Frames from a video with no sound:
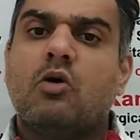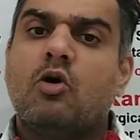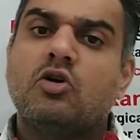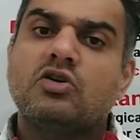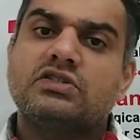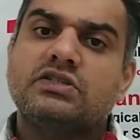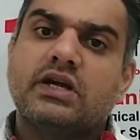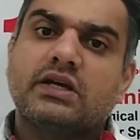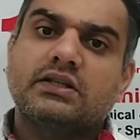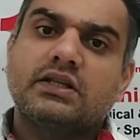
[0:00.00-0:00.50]

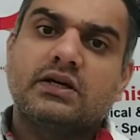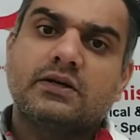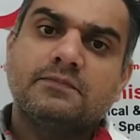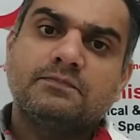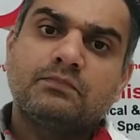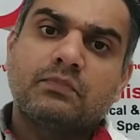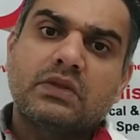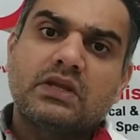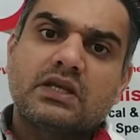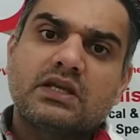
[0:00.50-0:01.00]
बहुत ज़्यादा
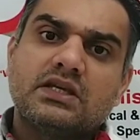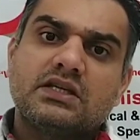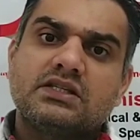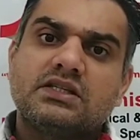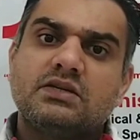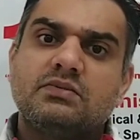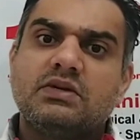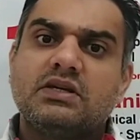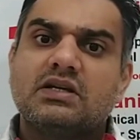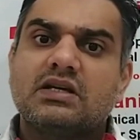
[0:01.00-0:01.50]

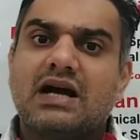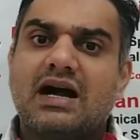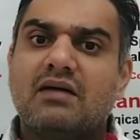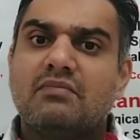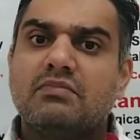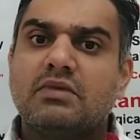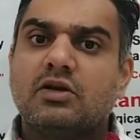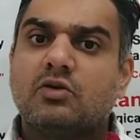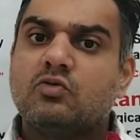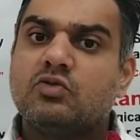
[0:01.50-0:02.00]
किसी भी
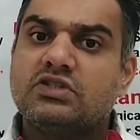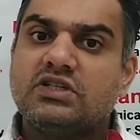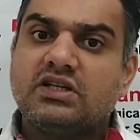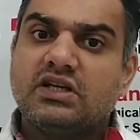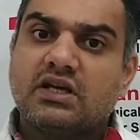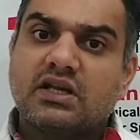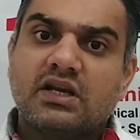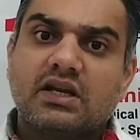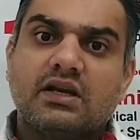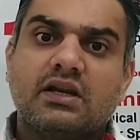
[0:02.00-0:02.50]
काम में
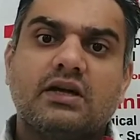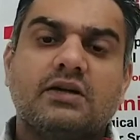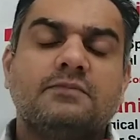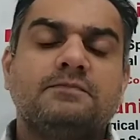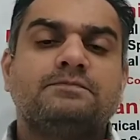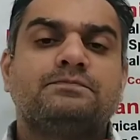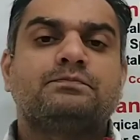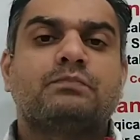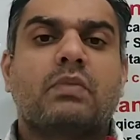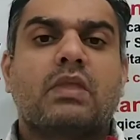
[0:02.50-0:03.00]
रुचि ना
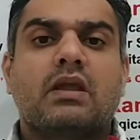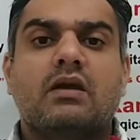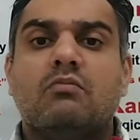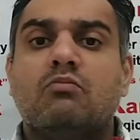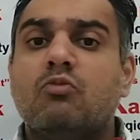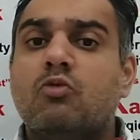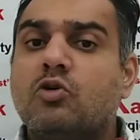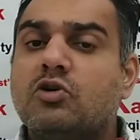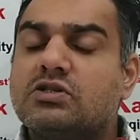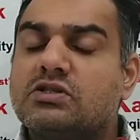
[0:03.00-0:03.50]
रहना
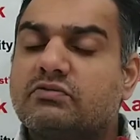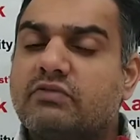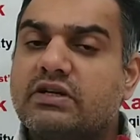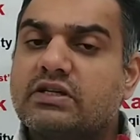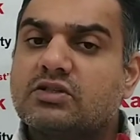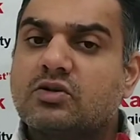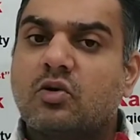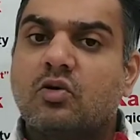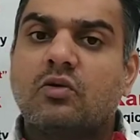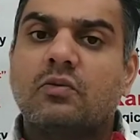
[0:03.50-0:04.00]
मूड
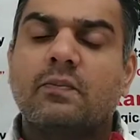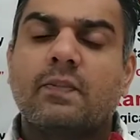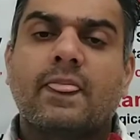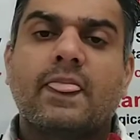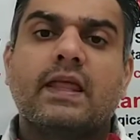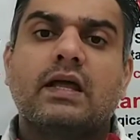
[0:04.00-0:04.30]
स्विंग्स हो